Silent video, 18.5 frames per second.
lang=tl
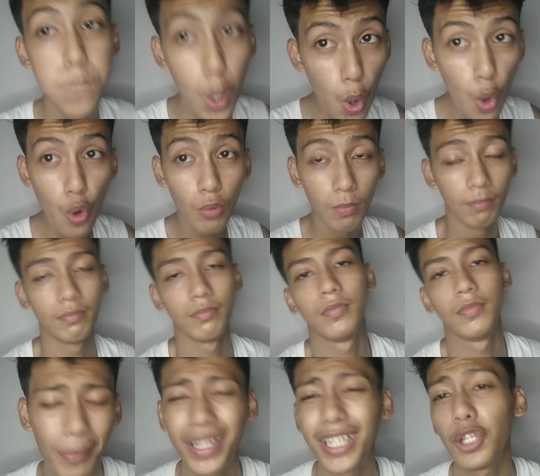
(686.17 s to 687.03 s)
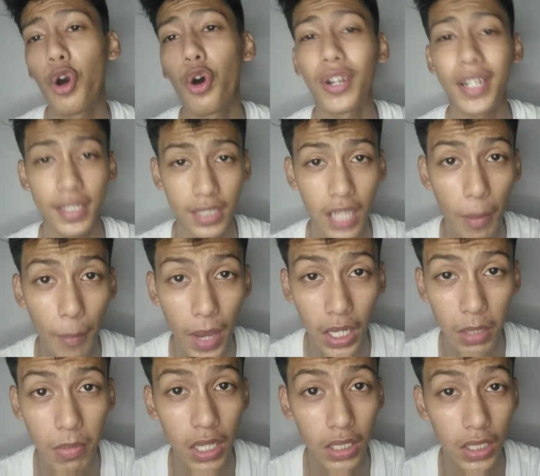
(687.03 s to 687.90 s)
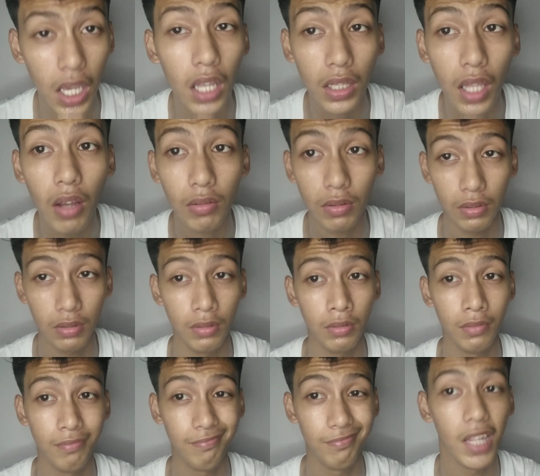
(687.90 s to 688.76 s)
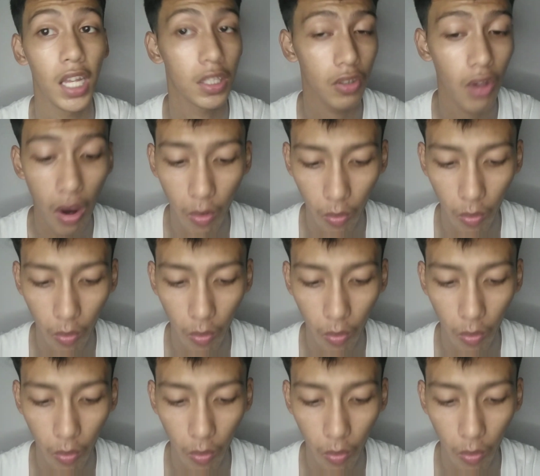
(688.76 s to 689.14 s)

Boom! Mga kapatid, oras na para mag-shoutout. Let's